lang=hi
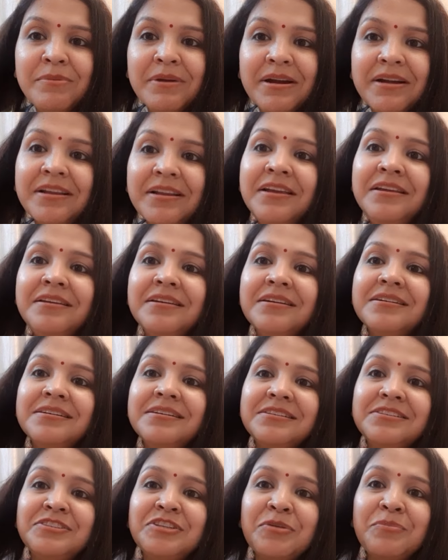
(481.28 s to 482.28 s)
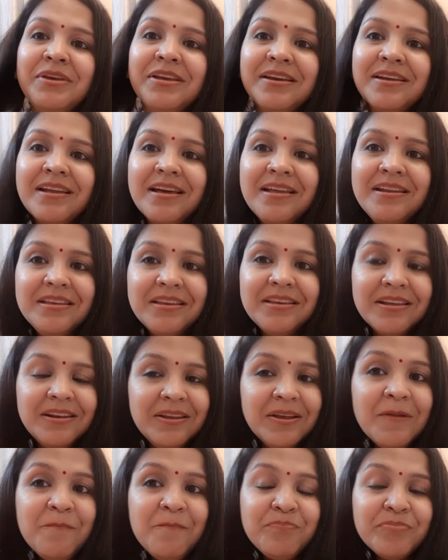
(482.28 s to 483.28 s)
बैठ गई ट्रिमिंग कराने के
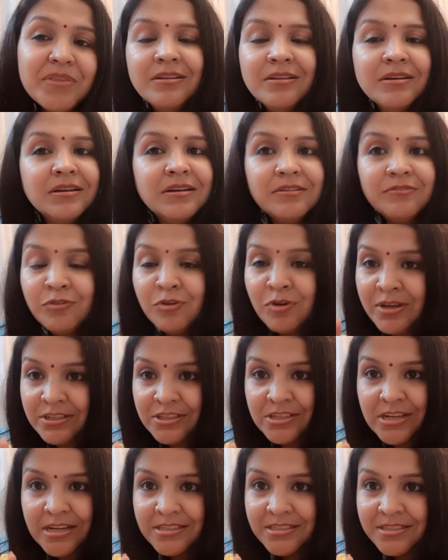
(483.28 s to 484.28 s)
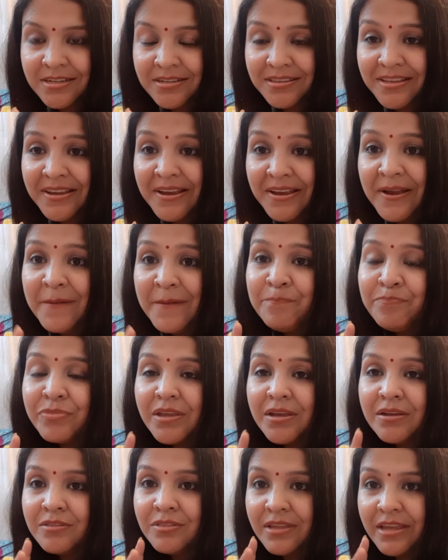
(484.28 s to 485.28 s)
लिए वो एक चार्ज करते हैं
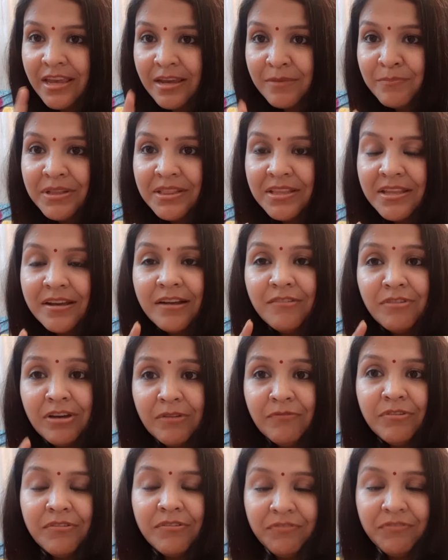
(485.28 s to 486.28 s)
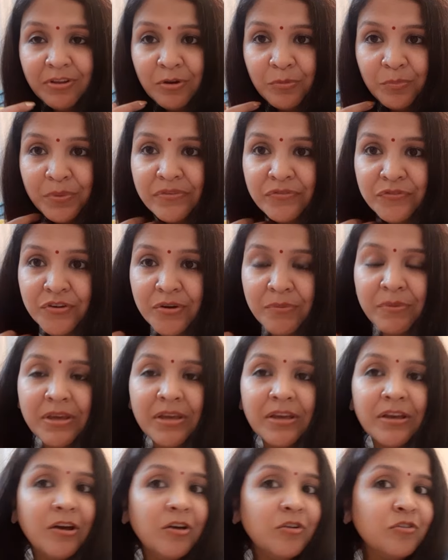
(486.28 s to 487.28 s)
एक बंदे का वन फिफ्टी रुपीज़
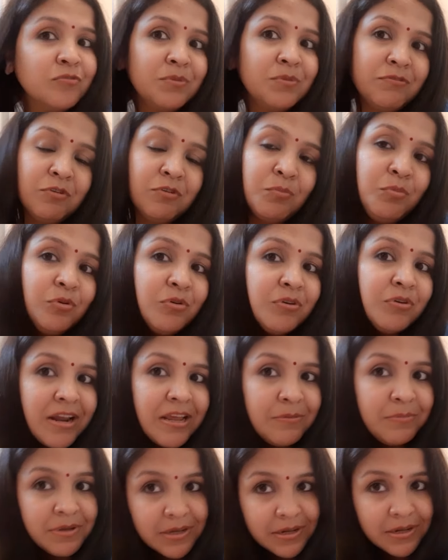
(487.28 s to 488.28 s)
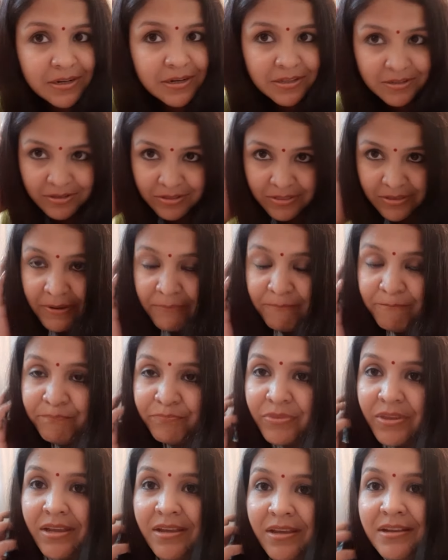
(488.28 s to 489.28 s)
ट्रिमिंग का और उसमें वो ब्लो ड्राई भी करके देते हैं
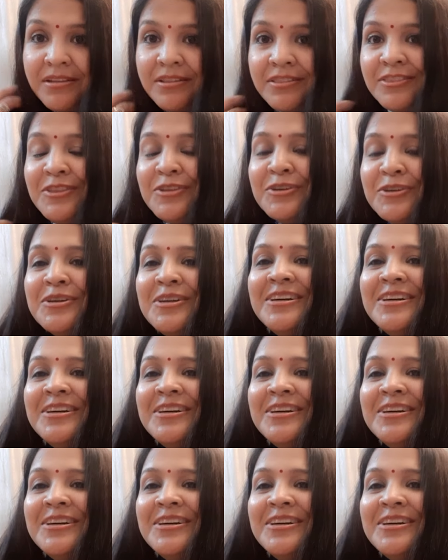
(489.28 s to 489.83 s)
तो